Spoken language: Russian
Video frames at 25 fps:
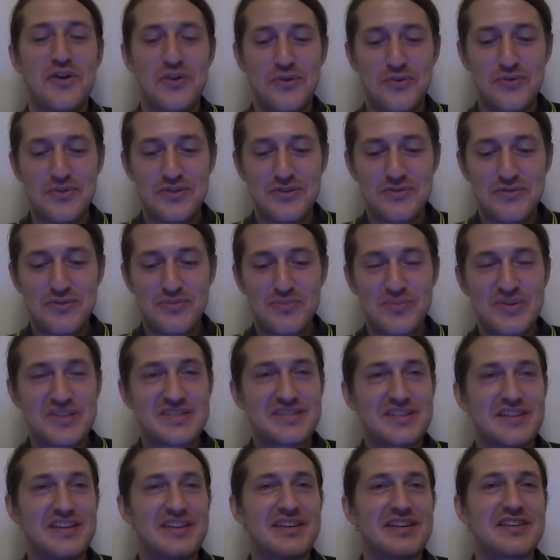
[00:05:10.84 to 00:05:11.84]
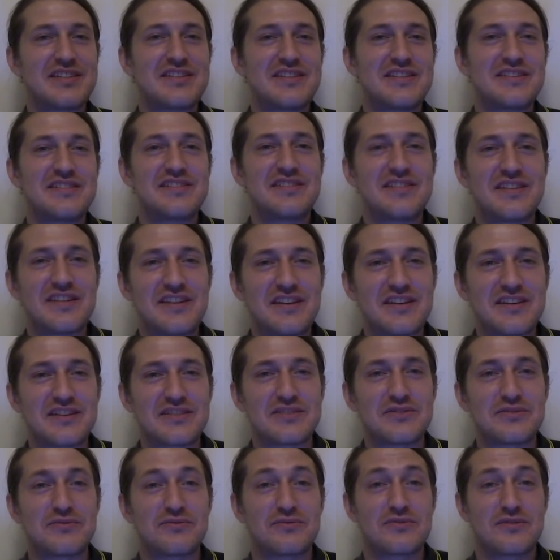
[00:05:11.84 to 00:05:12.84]
у него постоянный
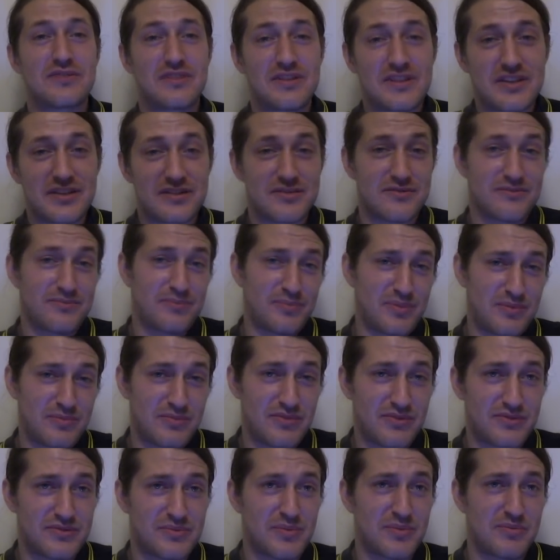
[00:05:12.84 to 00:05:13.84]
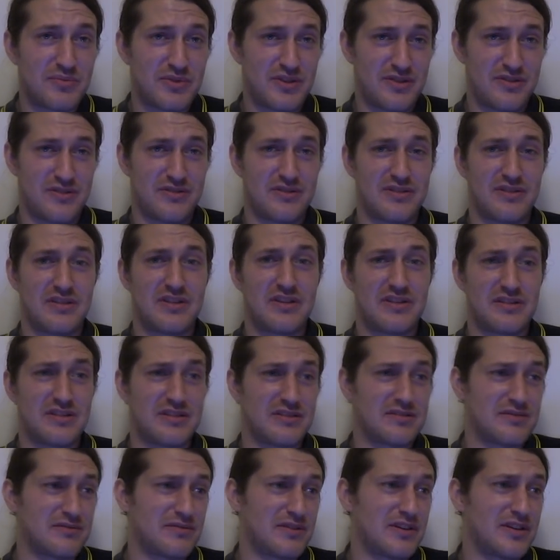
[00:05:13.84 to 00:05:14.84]
стресс. Вот, ну, я же вспоминаю это, эти
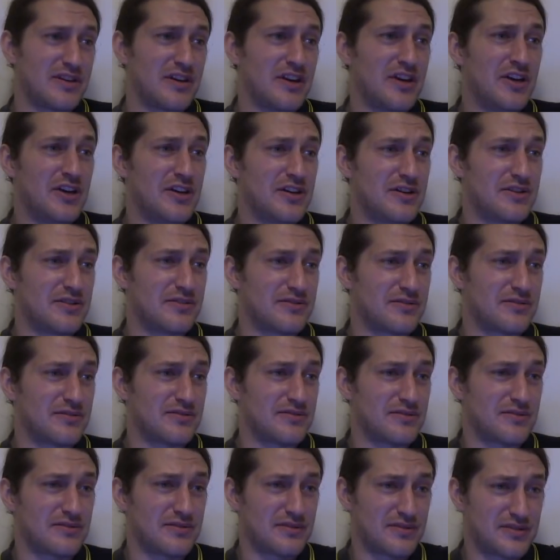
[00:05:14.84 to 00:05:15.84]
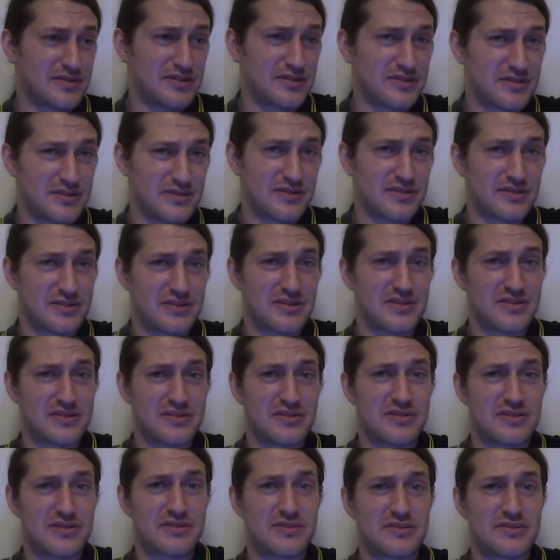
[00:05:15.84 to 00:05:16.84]
свои, э, с, с, с,
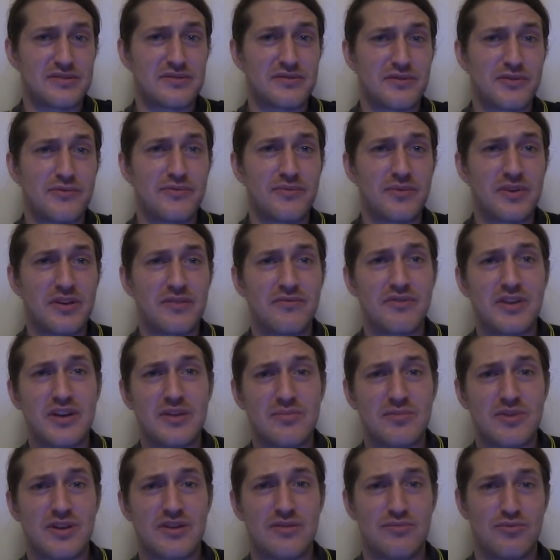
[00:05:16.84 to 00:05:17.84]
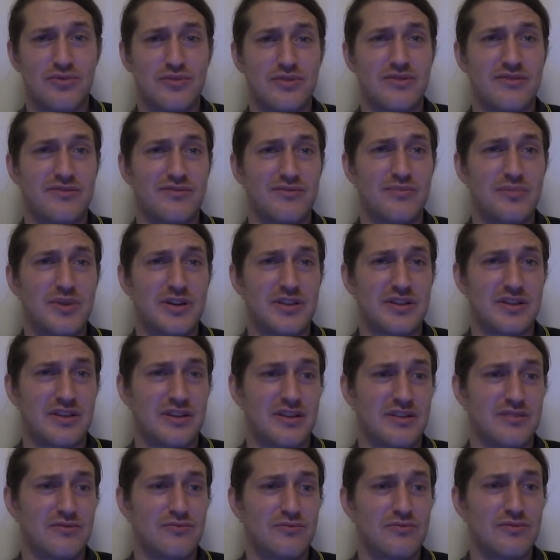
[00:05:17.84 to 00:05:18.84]
свое время работы в
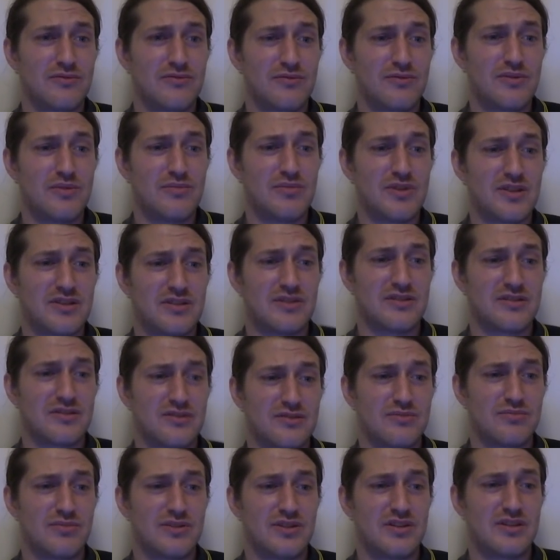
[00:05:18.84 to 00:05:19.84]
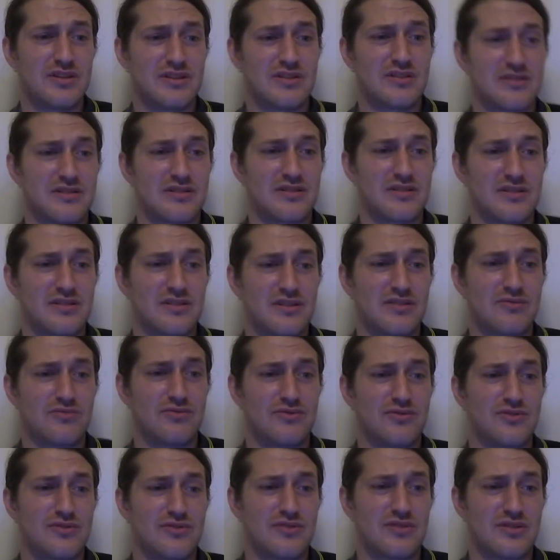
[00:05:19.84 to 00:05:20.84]
банке. Ну, ну, ребята, это же была каторга, такое
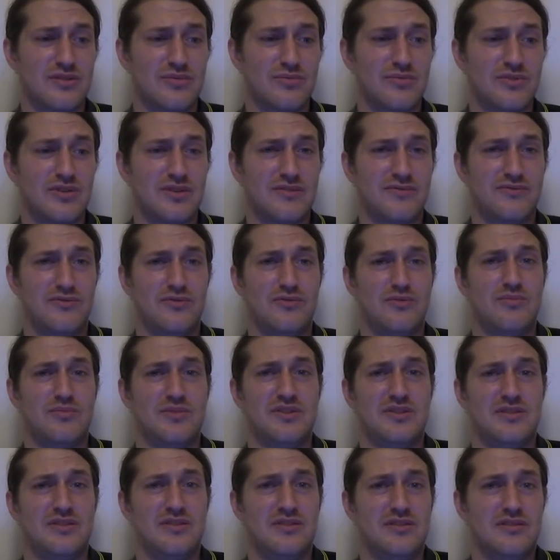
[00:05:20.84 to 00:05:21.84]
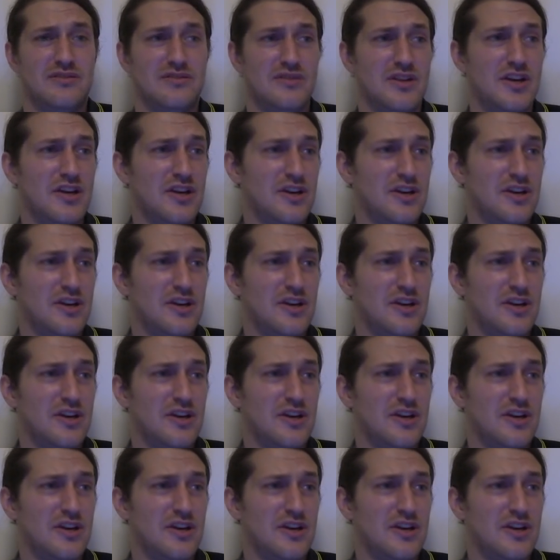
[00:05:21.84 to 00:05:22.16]
ощущение, как будто я в тюрьме сидел.